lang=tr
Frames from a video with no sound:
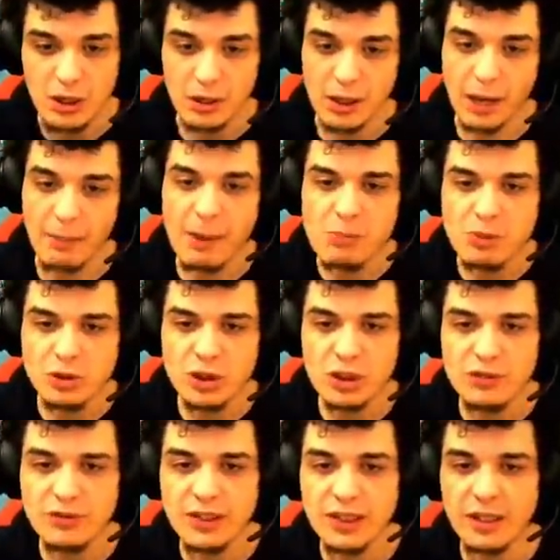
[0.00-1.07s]
Ya ben bu
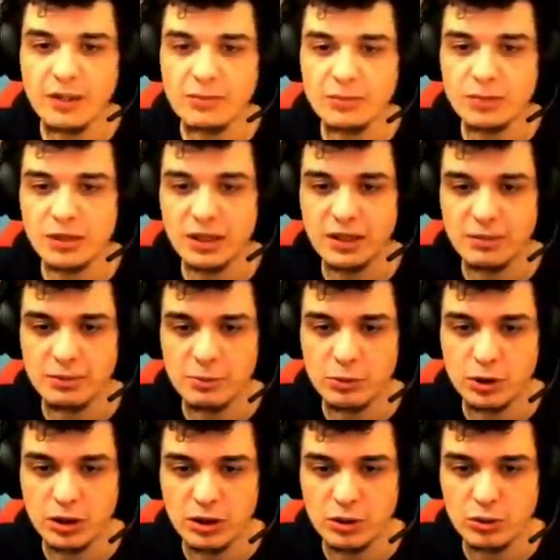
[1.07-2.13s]
şerifteyken dediğim ki
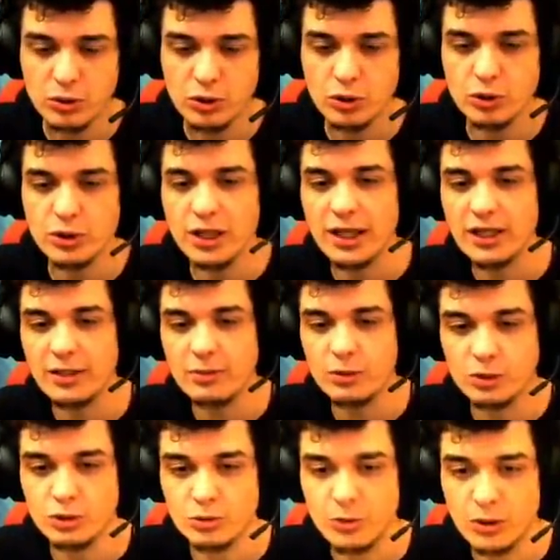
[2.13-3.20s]
buradaki günlük ödülünü
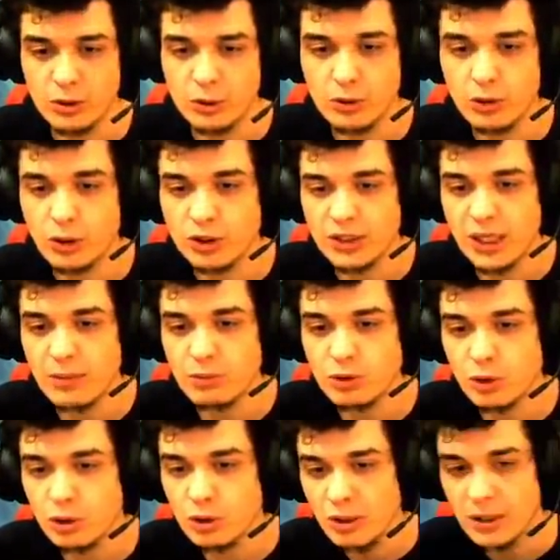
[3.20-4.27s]
alabiliyorsunuz bu arada. Onu da göstermiş
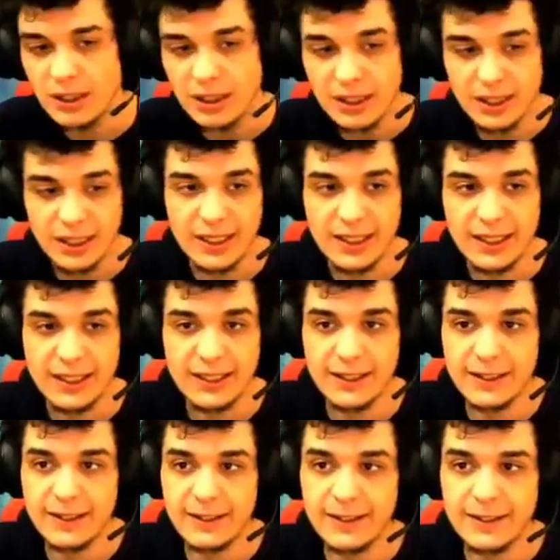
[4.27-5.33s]
olduk. Ee,
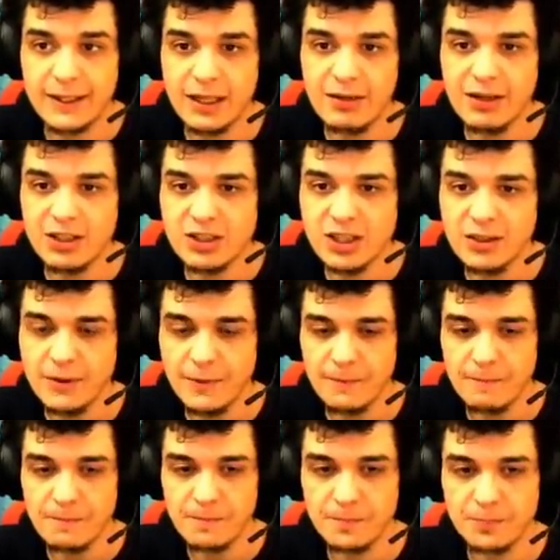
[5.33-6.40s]
yavaştan
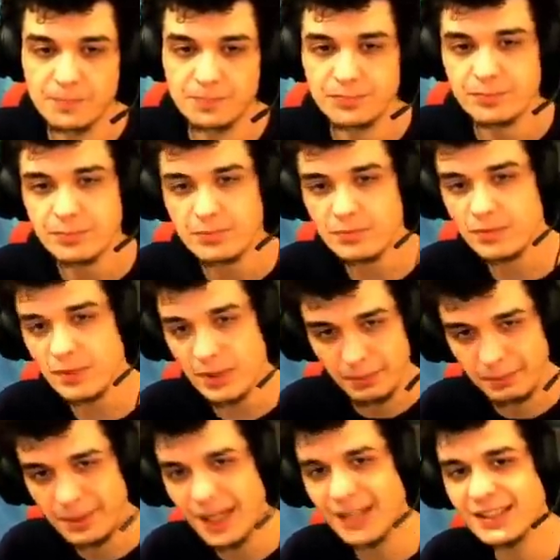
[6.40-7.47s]

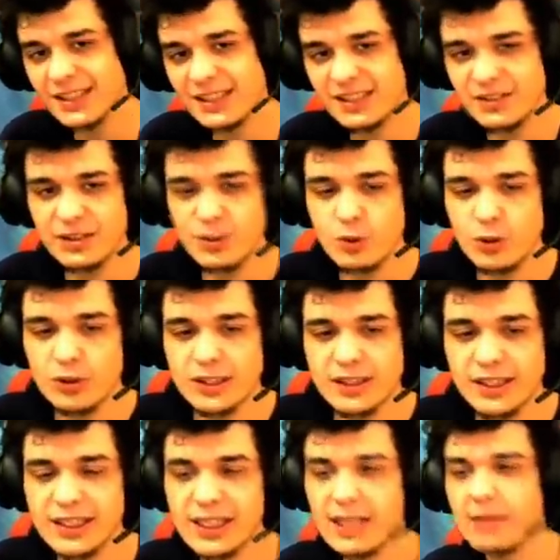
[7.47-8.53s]
birazdan Twitter kodlarına
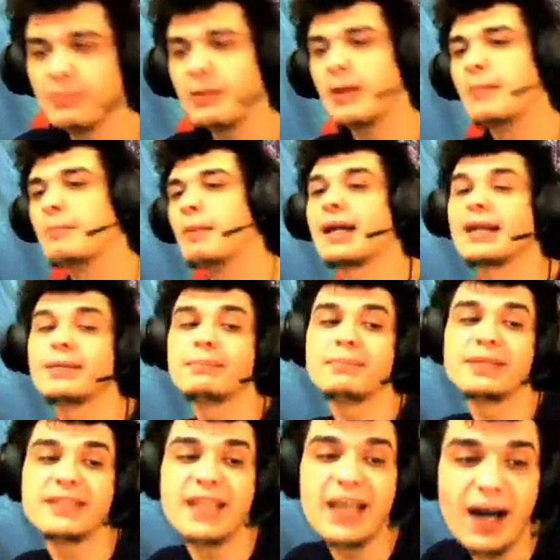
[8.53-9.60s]
girelim. Bakalım
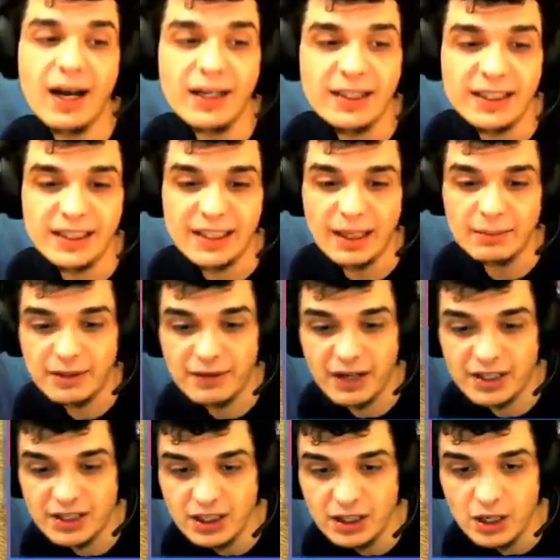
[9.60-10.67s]
bize hangi itemleri
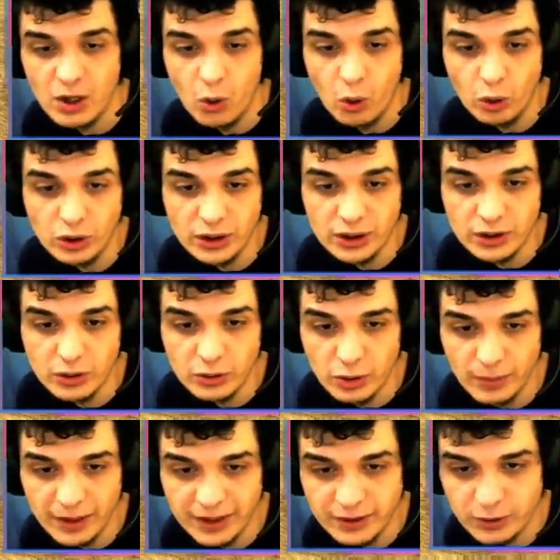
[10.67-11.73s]
verecek. Onları da
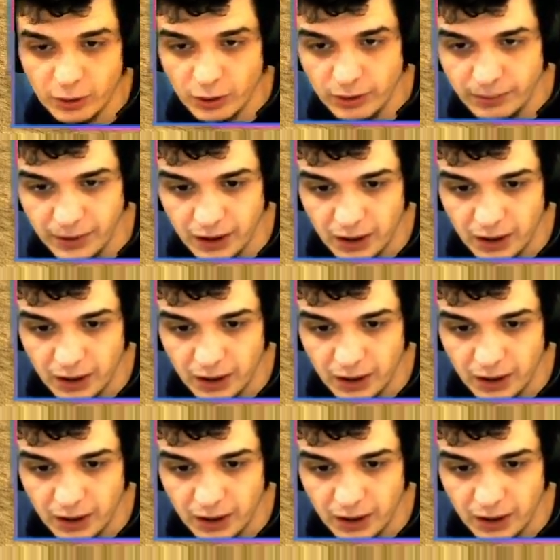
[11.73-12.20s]
görmek istiyorum.